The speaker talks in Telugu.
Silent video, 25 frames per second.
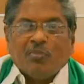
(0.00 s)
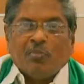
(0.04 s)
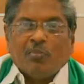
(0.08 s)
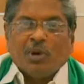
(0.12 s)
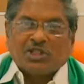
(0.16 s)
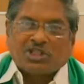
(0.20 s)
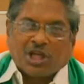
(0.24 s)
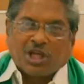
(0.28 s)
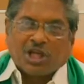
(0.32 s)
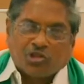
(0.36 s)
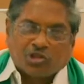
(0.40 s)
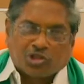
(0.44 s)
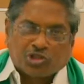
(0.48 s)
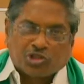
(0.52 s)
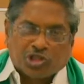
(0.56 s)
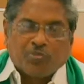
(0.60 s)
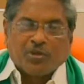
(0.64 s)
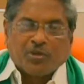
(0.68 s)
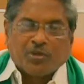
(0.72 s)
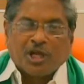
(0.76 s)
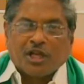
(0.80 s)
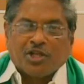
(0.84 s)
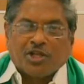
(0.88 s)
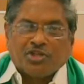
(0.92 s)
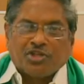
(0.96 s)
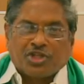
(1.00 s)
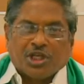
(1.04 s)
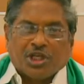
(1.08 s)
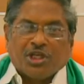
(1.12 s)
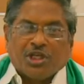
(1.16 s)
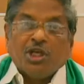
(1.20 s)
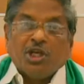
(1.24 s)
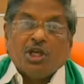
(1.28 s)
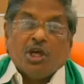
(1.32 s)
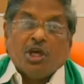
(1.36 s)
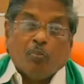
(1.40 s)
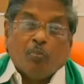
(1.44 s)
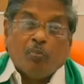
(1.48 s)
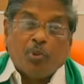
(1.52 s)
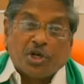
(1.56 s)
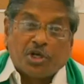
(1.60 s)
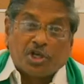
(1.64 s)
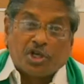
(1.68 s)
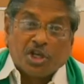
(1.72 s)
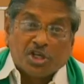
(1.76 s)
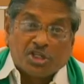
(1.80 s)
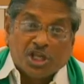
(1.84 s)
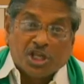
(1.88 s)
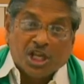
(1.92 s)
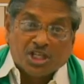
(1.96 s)
బచావత్ ట్రిబ్యునల్ నుంచి
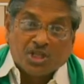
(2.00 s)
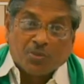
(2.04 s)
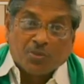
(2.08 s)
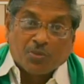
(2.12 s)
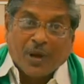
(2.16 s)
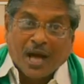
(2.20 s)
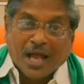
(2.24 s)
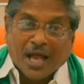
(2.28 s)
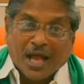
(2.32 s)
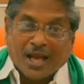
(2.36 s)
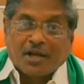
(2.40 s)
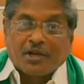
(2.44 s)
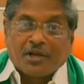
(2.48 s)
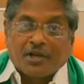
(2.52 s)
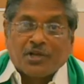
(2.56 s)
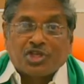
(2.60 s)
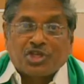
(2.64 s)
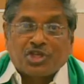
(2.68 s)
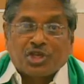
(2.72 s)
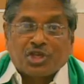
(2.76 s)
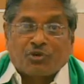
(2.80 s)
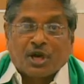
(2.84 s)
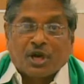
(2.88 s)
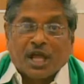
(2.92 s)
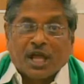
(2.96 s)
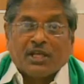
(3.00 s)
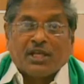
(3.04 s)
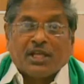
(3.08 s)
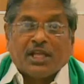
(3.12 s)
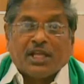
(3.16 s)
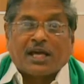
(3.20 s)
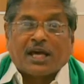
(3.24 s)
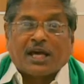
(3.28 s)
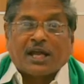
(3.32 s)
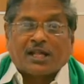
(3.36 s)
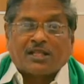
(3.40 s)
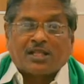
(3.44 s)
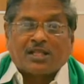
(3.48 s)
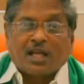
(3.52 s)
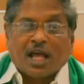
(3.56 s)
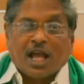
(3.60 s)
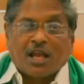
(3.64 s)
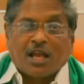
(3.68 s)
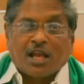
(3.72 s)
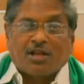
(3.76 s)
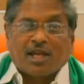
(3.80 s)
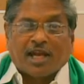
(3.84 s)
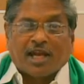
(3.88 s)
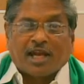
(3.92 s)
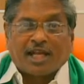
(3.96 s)
బ్రిటిషర్స్ పాలన నుంచి కూడా నికర
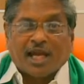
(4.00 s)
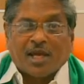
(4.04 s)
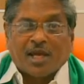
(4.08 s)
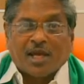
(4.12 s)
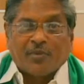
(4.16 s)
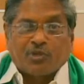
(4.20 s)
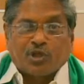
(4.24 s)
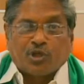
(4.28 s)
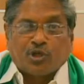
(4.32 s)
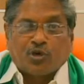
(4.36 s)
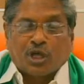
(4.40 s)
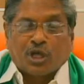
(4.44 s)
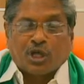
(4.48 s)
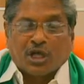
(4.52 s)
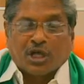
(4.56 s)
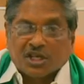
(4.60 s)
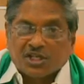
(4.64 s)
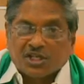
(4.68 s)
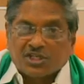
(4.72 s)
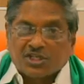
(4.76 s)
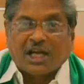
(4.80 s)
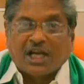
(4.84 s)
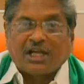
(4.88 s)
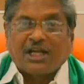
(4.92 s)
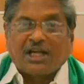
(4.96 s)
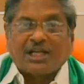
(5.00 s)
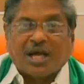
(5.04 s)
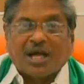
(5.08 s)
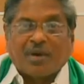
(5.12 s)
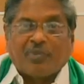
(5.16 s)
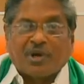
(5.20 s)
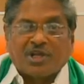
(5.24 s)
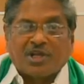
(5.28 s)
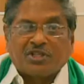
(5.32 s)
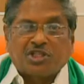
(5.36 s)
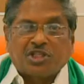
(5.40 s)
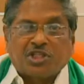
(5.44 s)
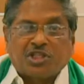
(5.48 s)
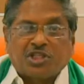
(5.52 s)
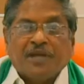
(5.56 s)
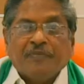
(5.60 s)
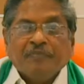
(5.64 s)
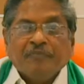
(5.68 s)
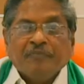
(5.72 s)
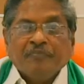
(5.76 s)
జలాలు కేటాయింపుతో ఉన్న కృష్ణా డెల్టా పరిస్థితి